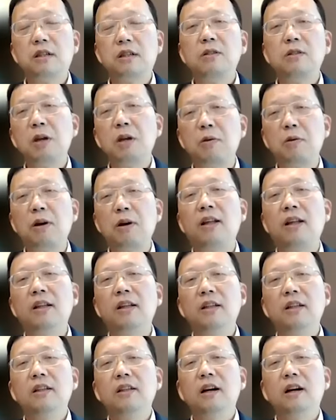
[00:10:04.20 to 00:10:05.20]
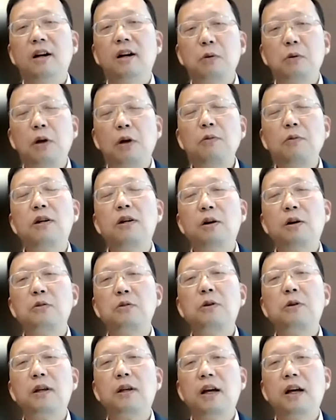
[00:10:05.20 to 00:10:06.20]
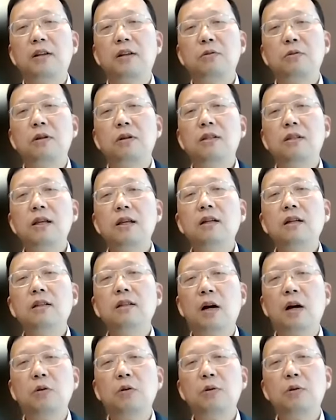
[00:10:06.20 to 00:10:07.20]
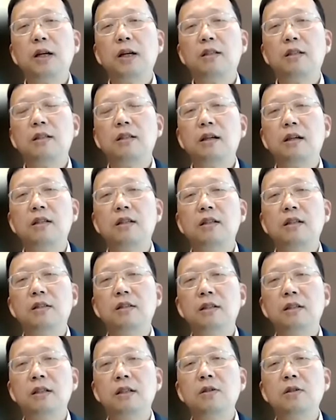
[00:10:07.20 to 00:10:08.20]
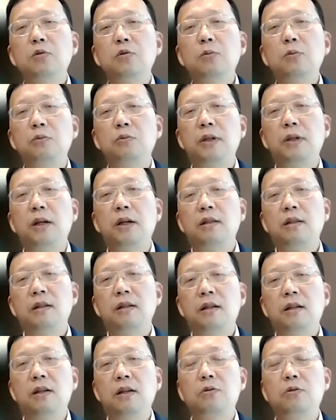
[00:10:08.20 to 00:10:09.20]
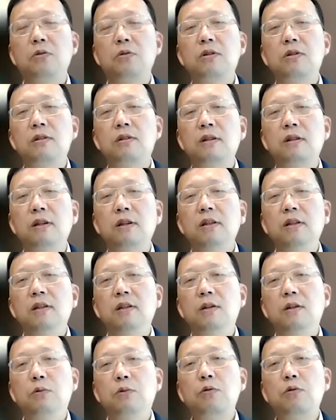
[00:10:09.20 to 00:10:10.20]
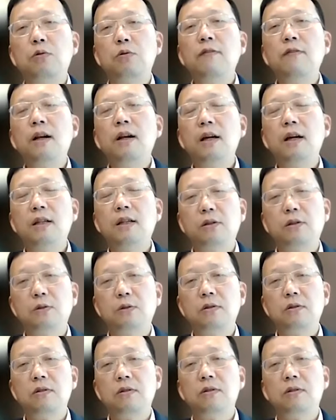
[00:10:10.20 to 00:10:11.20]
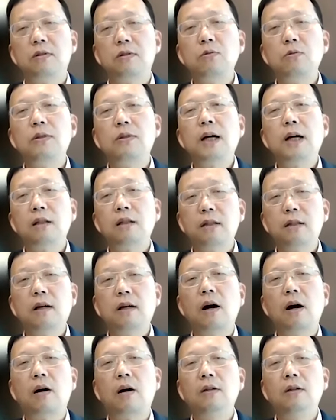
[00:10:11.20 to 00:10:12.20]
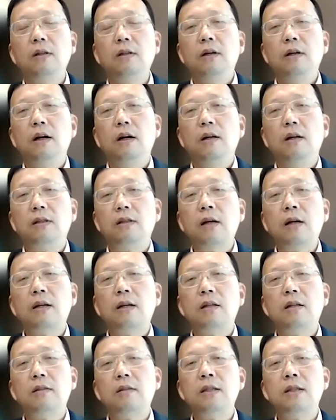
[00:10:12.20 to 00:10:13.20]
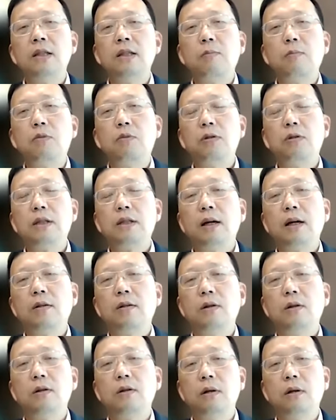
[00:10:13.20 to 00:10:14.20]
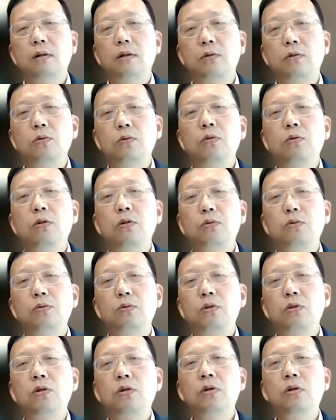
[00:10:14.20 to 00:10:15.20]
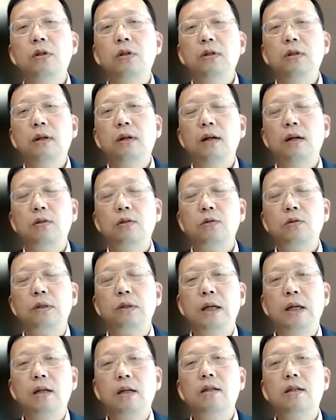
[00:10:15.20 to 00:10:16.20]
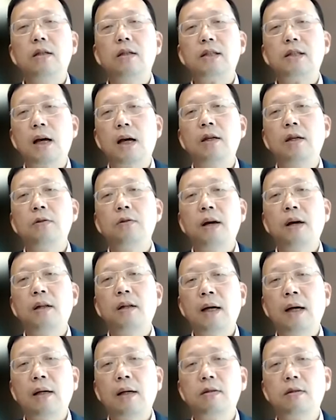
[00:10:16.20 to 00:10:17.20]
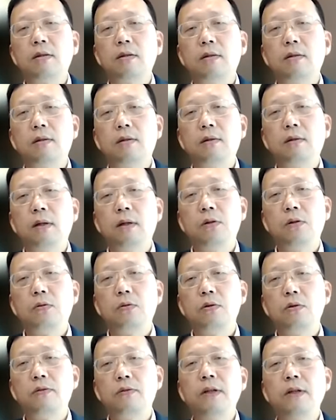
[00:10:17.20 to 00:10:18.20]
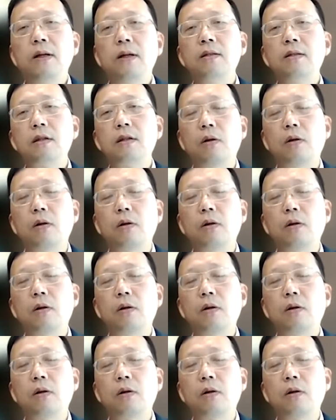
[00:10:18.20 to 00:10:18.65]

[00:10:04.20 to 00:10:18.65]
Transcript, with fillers: 九万美元啊、呃，远远高于越南。所以这样两个国家之间进行经济互补呢，可以说是对双方来讲都是重大的利好。呃，当年新加坡在呃中国苏州呃建立这个产业园，它也是可以说是非常